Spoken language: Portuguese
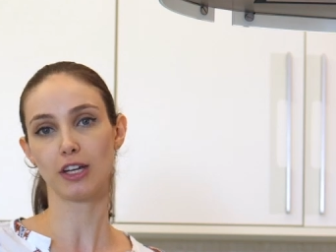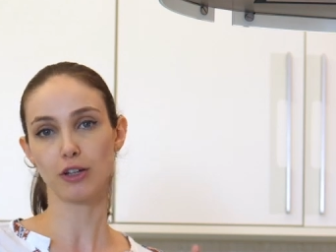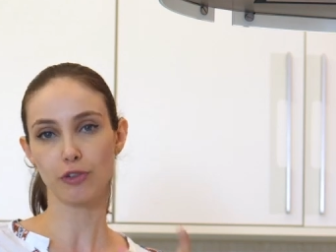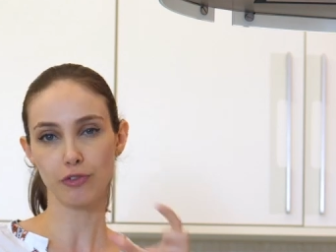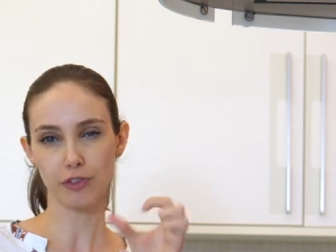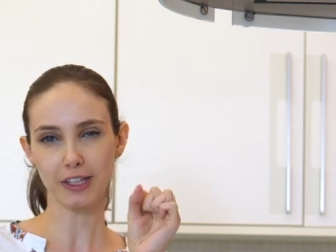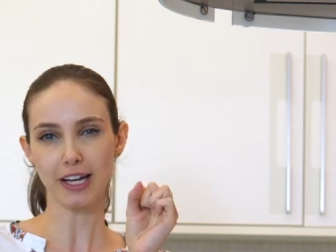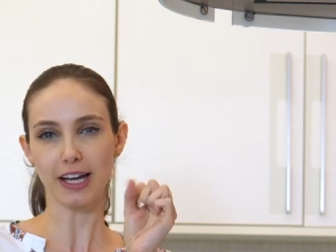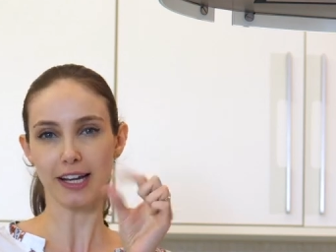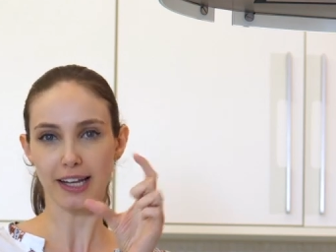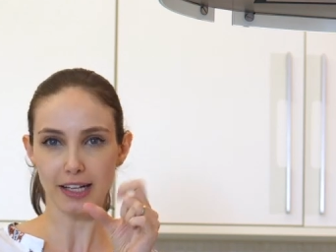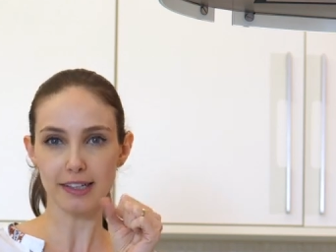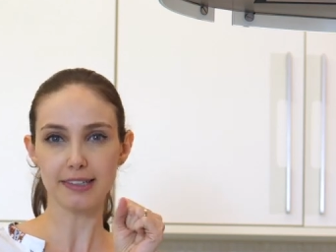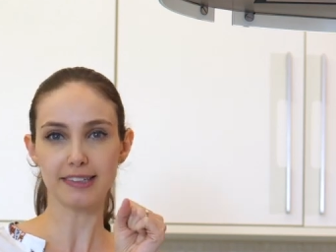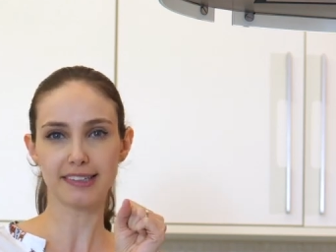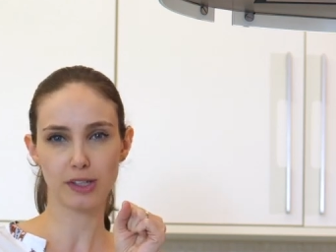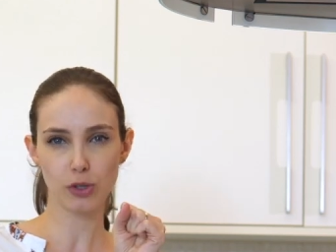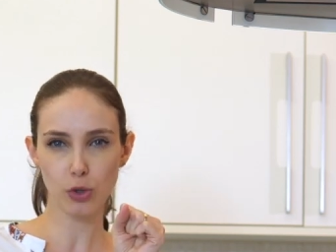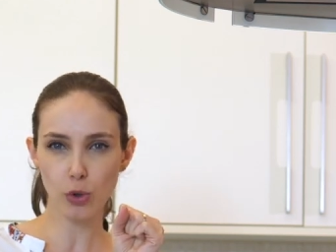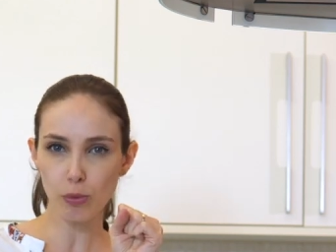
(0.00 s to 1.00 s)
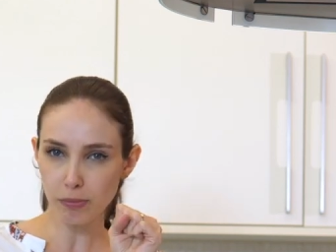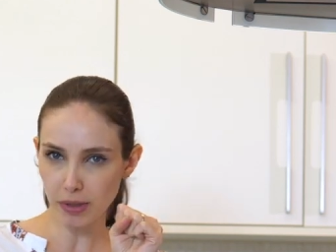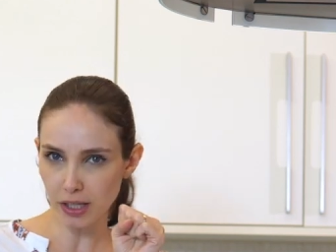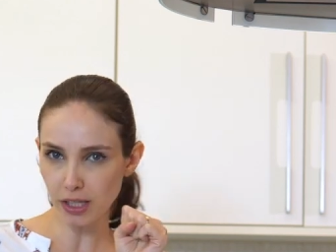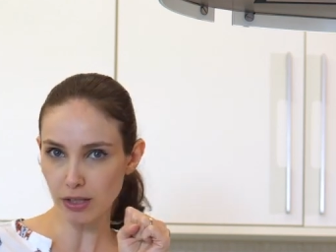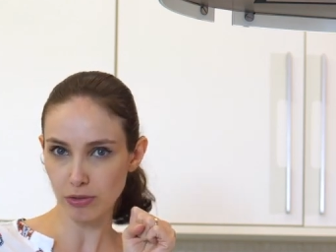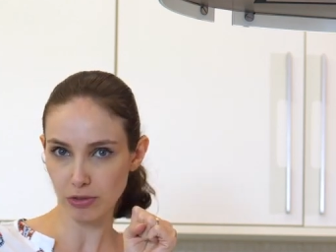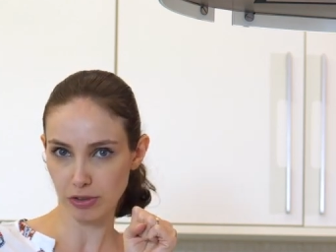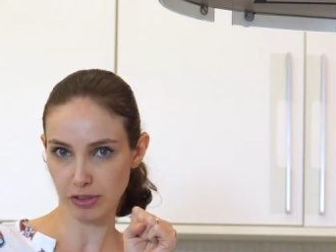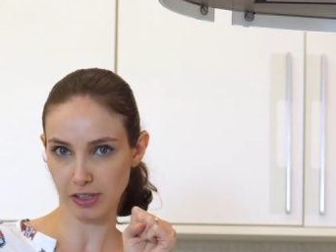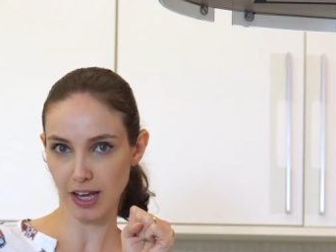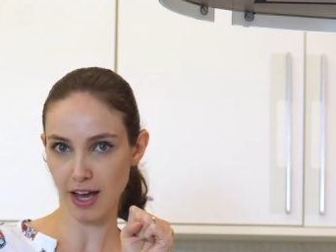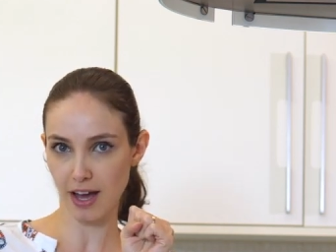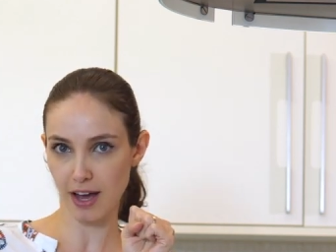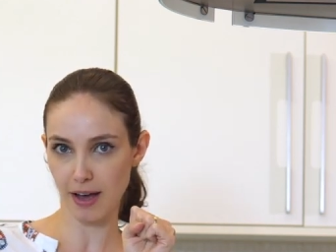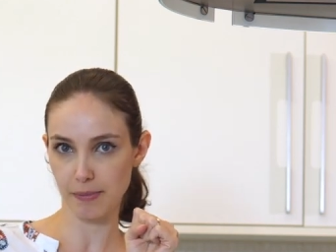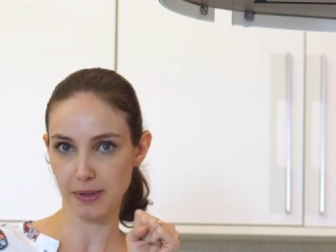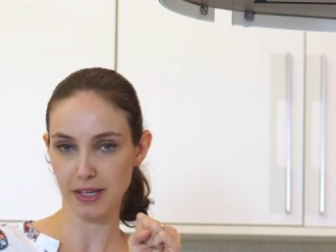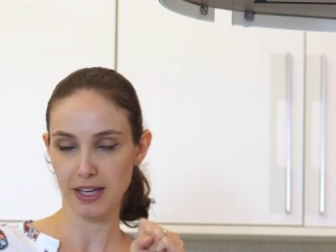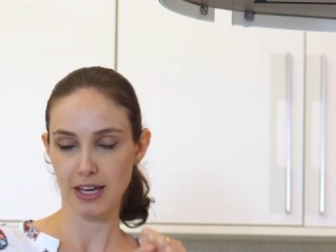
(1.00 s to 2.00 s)
não ficar aqueles gruminhos,
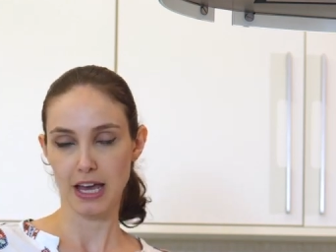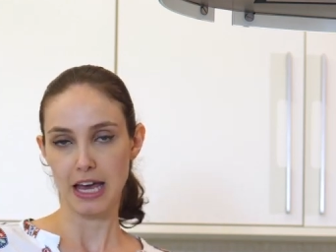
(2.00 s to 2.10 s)
sabe?